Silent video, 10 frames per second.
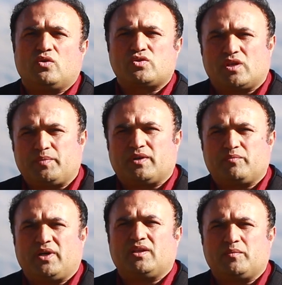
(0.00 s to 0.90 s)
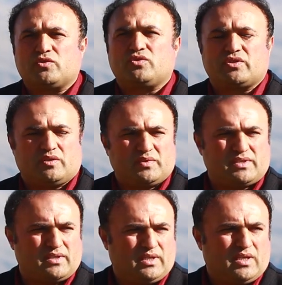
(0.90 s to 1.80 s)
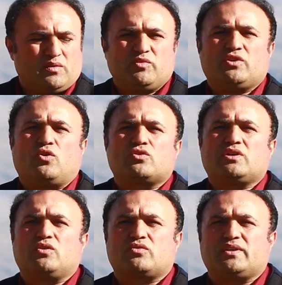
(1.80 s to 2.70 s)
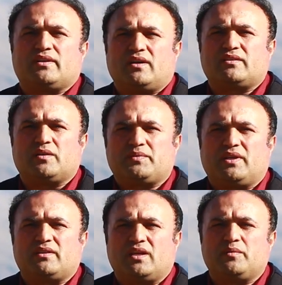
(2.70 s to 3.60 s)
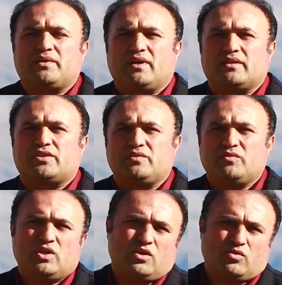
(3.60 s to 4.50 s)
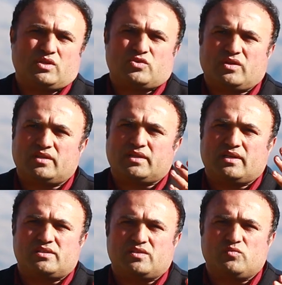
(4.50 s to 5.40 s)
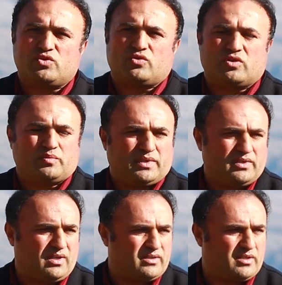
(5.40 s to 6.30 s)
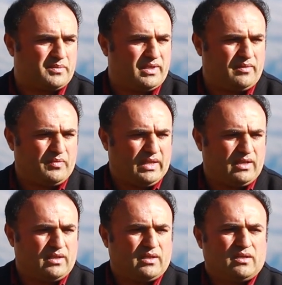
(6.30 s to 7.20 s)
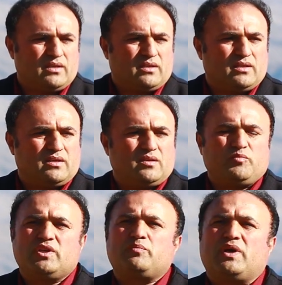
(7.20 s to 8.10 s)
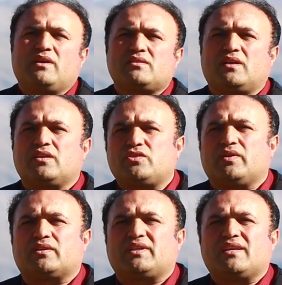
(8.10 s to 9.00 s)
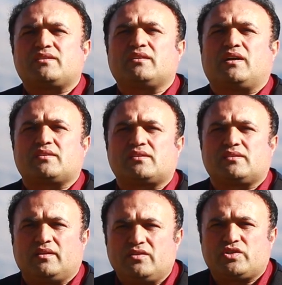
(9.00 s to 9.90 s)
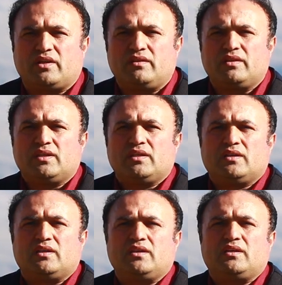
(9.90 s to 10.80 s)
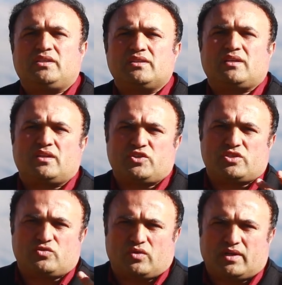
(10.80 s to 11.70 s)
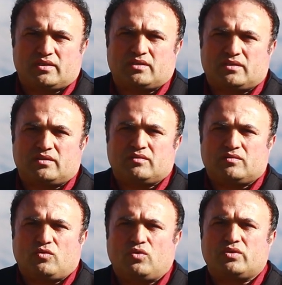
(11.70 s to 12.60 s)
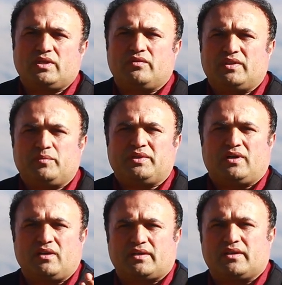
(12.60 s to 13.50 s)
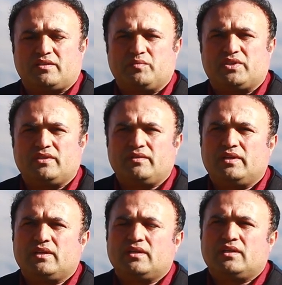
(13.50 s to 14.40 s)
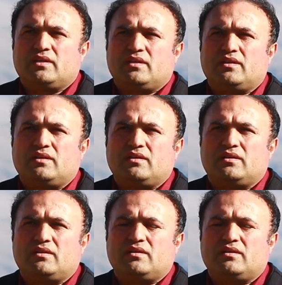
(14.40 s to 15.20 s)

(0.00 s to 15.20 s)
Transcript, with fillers: Özarpak bağlamacı hocamız. Bir de Oktay Oktay Antep'ten değerli bir kardeşim. O da şu anda kendisi müzik öğretmeni Antep'te. E, bir bayan sanatçı vardı. Kendisi rahatsızlanınca e, iki sanatçı istiyorlardı. Ordu evinde bir de halk eğitim için. E,